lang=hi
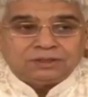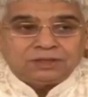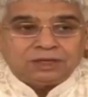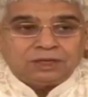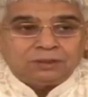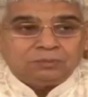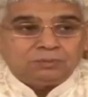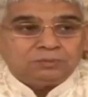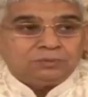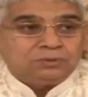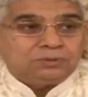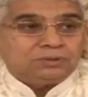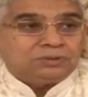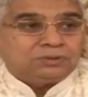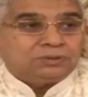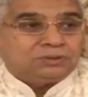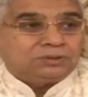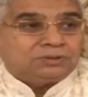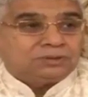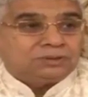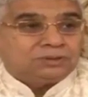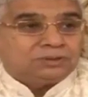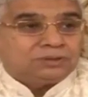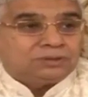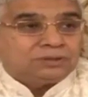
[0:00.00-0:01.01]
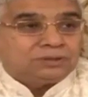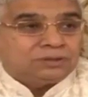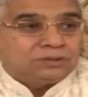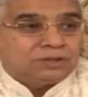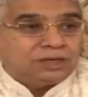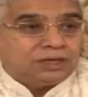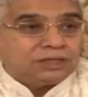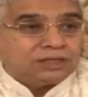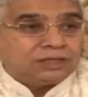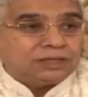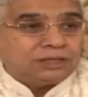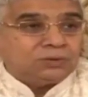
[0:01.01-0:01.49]
अब
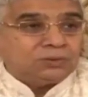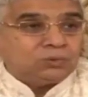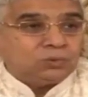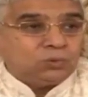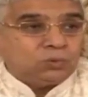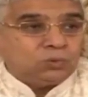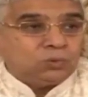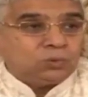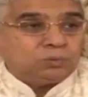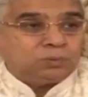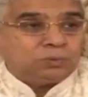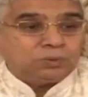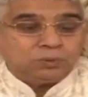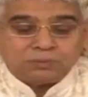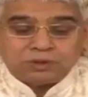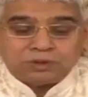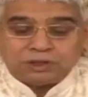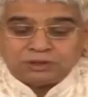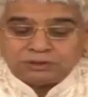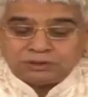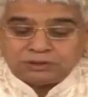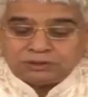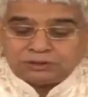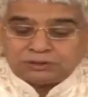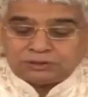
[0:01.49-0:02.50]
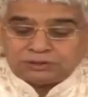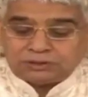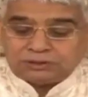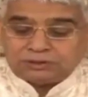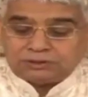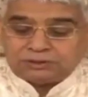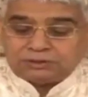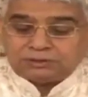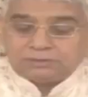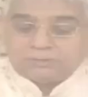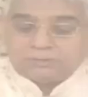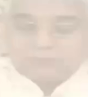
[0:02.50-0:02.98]
आगे और प्रमाण देते
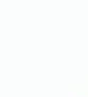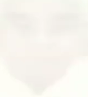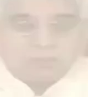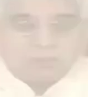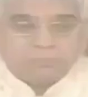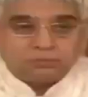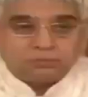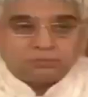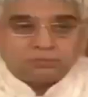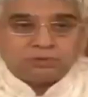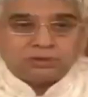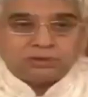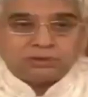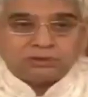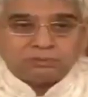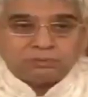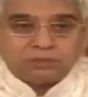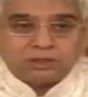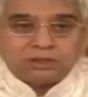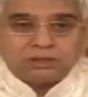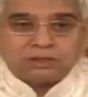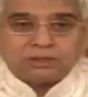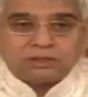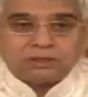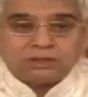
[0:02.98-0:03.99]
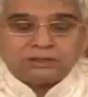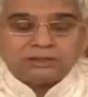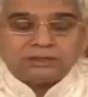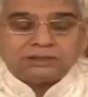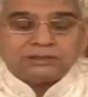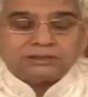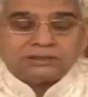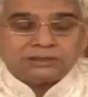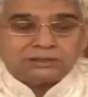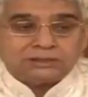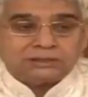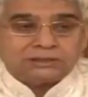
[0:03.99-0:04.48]
हैं अब वर्तमान का
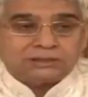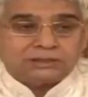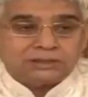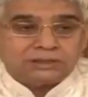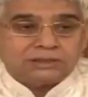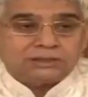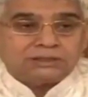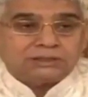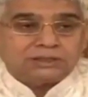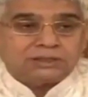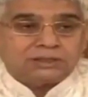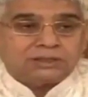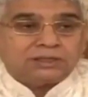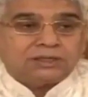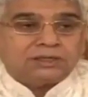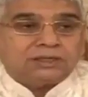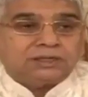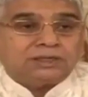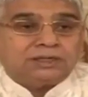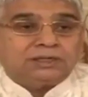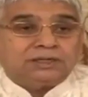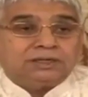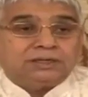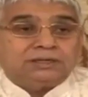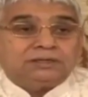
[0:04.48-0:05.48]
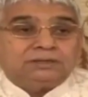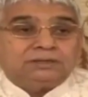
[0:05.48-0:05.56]
ये सत्संग चल रहा है